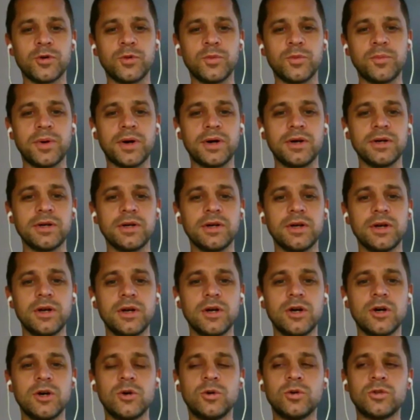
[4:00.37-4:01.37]
Europa.
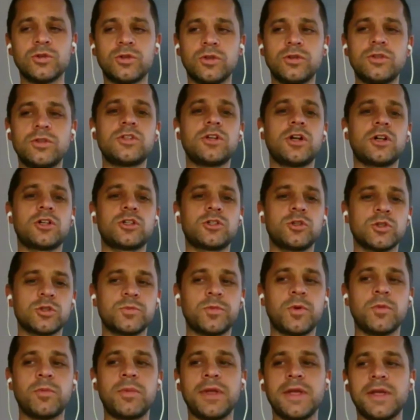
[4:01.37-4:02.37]
Und dort ist halt schon
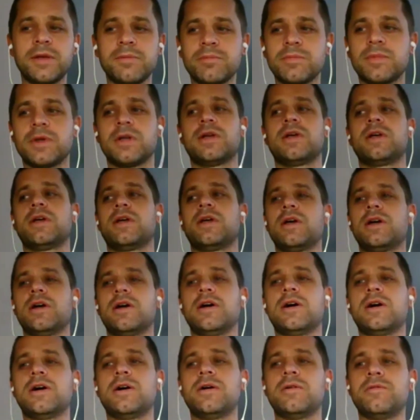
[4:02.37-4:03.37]
das Problem,
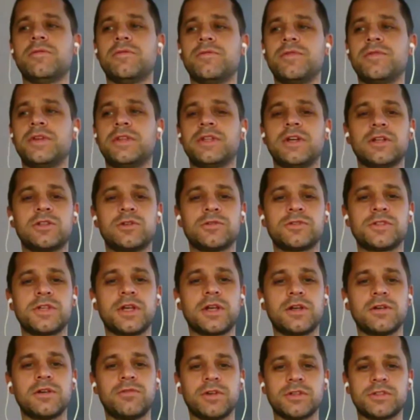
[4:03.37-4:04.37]
äh, wenn ich dazu
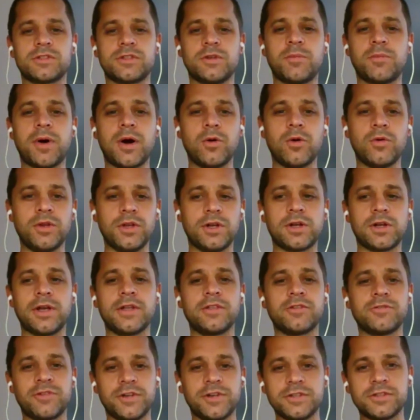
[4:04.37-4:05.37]
sage, was der Bau nicht
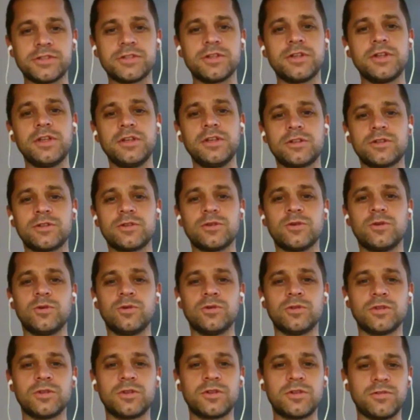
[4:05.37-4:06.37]
kennt, frisst er nicht.
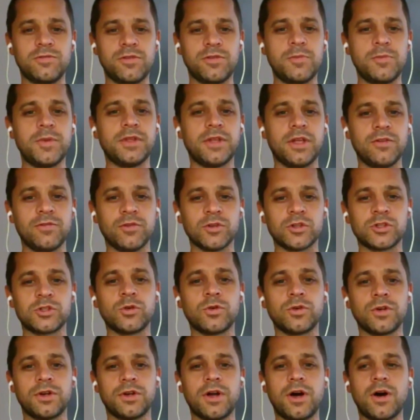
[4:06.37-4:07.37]
Und wir bei den
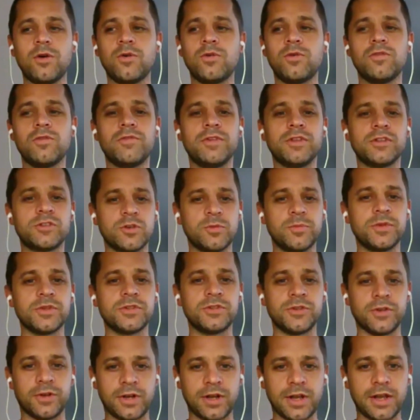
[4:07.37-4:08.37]
Investoren auch, wenn sie
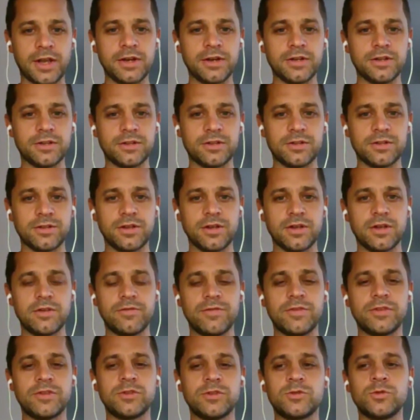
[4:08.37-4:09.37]
etwas nicht kennen,
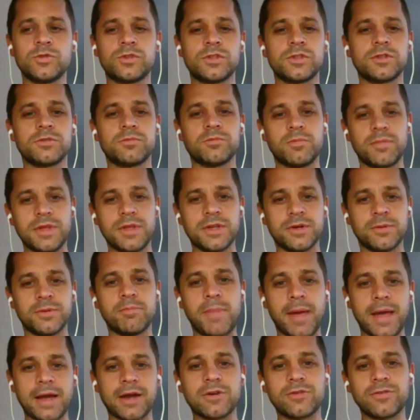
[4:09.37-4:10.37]
wenn sie es aus
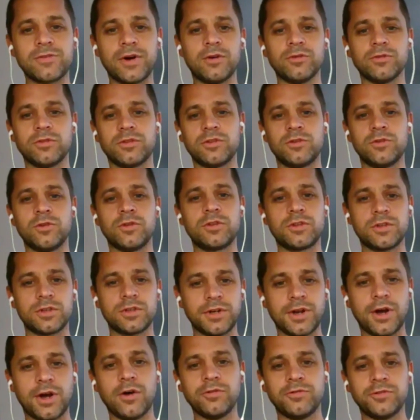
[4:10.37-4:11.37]
ihrem Background nicht
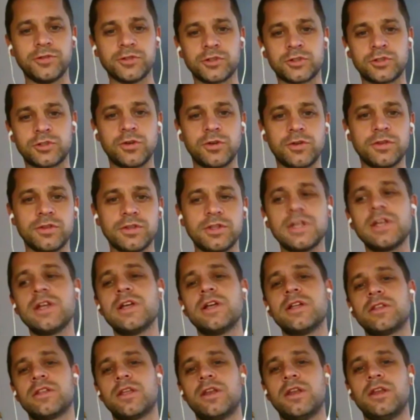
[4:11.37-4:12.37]
genau verstehen,
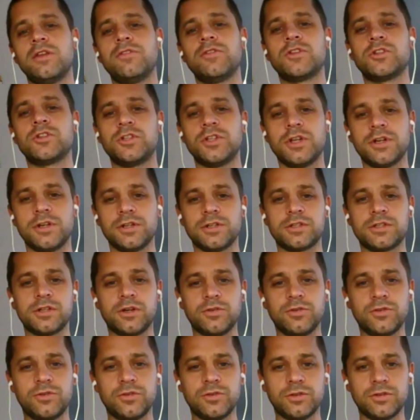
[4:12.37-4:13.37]
dann investieren sie
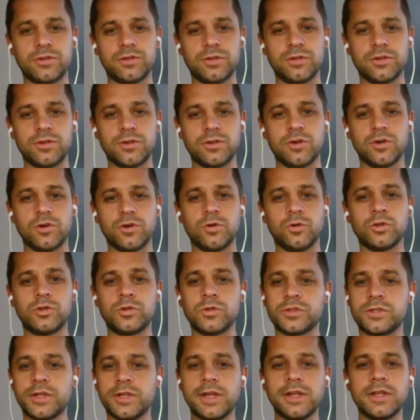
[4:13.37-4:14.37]
auch nicht. Mhm. Und
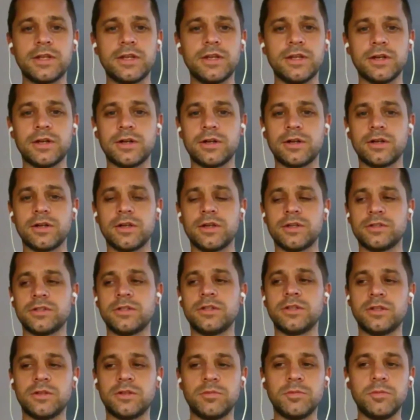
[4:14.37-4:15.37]
schlussendlich
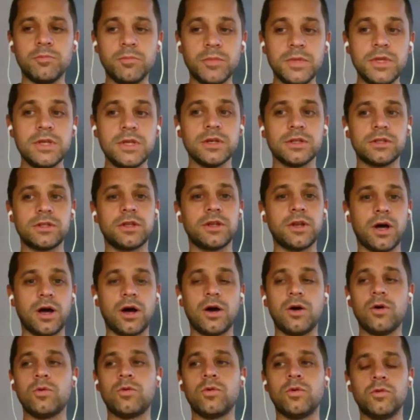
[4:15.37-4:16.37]
sind wir dann
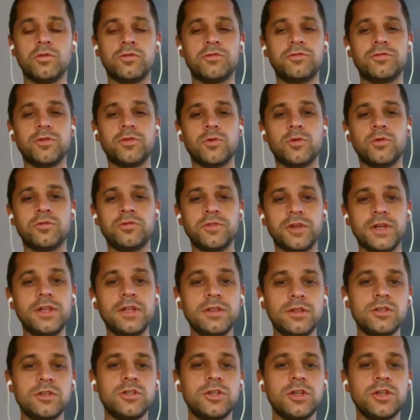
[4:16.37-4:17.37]
auch auf, auf
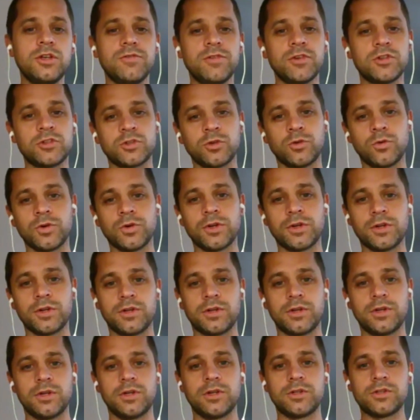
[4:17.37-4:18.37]
indische Investoren
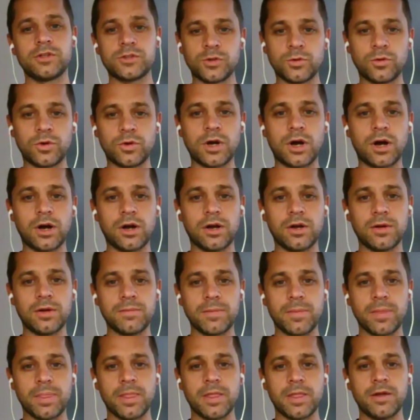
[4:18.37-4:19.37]
zurückgegangen
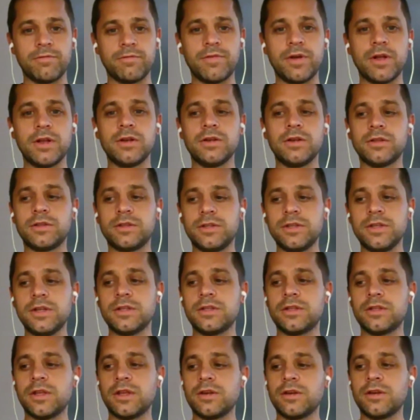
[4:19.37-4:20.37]
weil
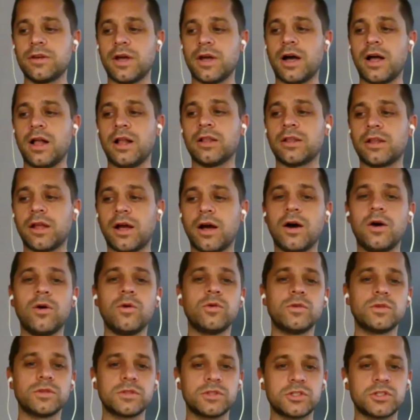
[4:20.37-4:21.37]
die dann halt
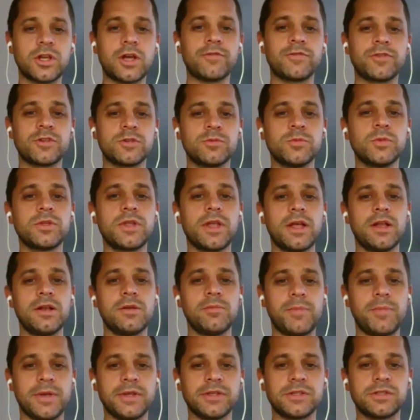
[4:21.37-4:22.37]
auch das
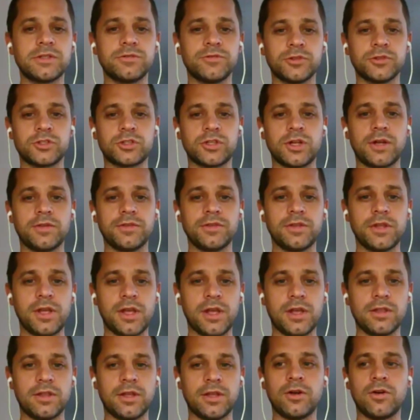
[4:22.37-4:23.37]
Geschäftsmodell besser verstanden
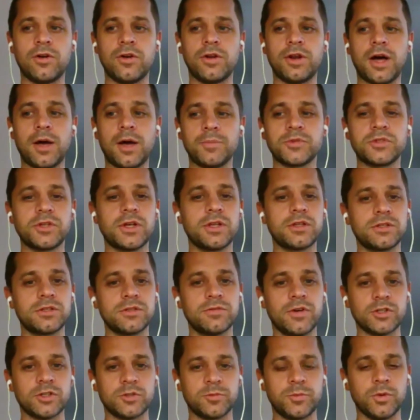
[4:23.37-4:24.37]
haben und können
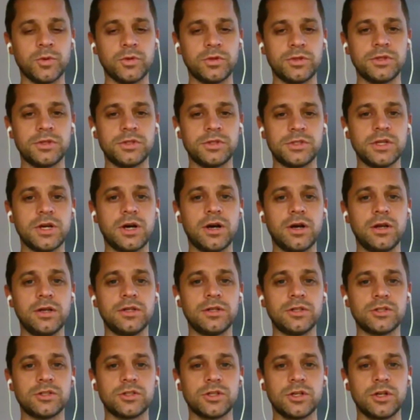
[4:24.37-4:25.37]
abschätzen, was
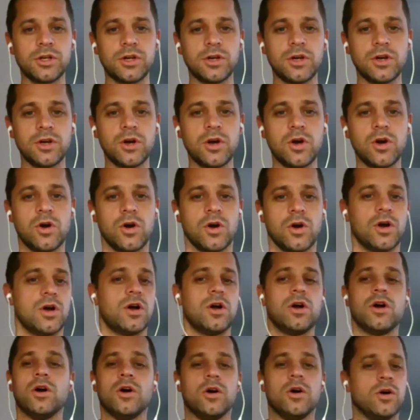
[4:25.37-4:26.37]
Potenzial ist.
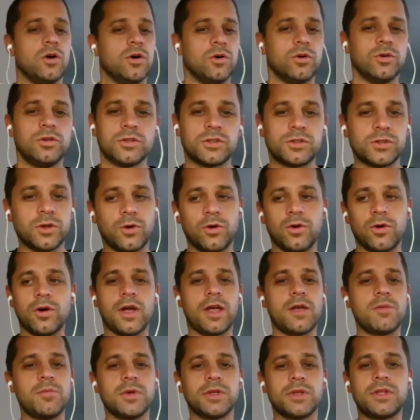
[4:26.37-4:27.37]
Und
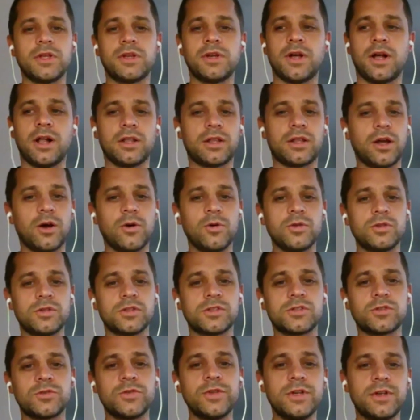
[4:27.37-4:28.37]
so haben wir dann halt auch
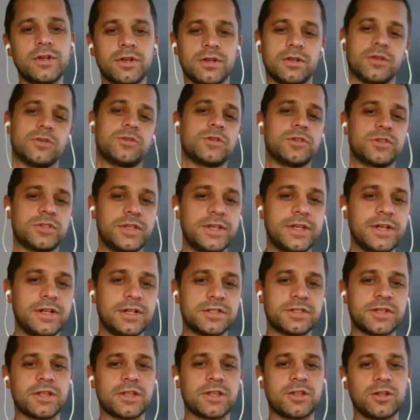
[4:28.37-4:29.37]
unser, unser
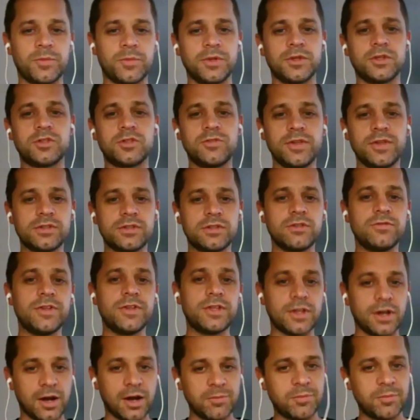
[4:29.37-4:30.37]
Legal Setup in der Schweiz dann
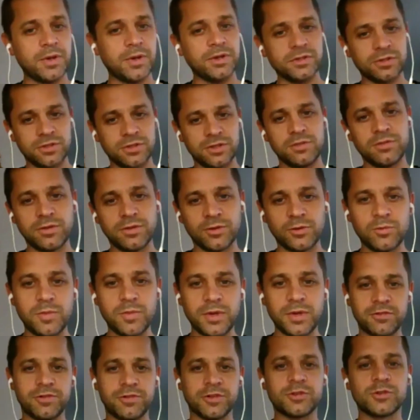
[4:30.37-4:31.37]
wieder angepasst, ILO
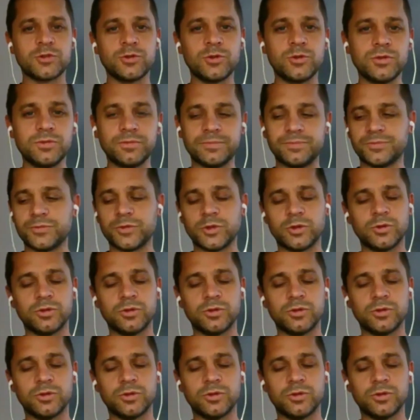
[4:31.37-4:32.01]
mit Fasun.